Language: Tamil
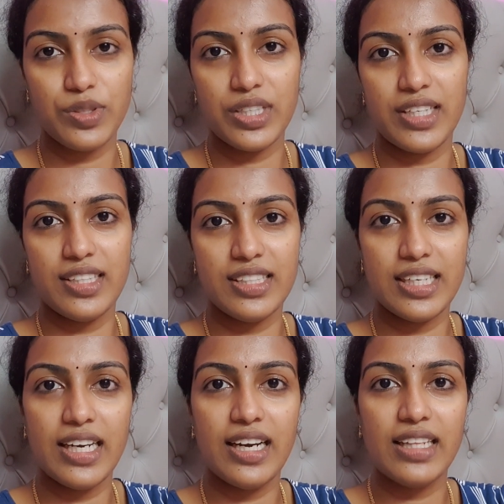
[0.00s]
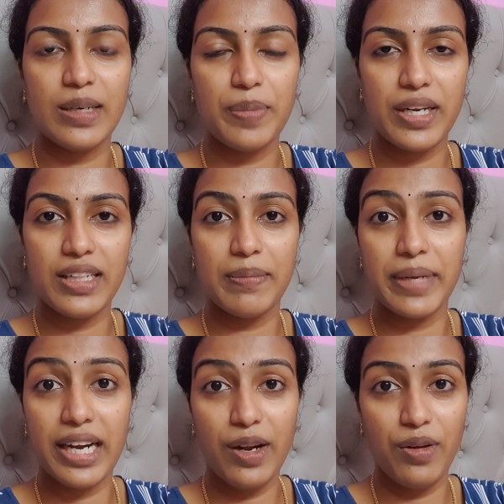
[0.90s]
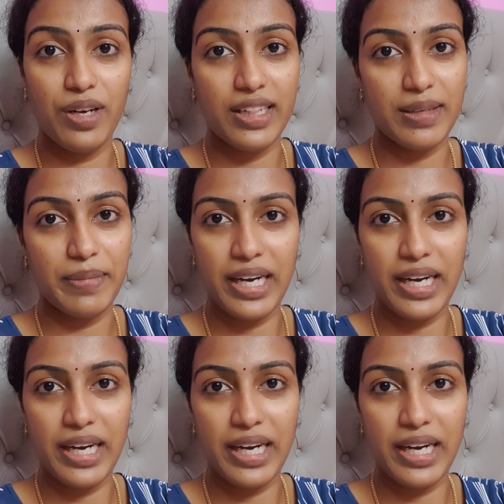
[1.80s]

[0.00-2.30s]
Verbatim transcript: கொஞ்சம் இருந்துச்சு அதுக்கப்புறம் அந்த மேளம் அந்த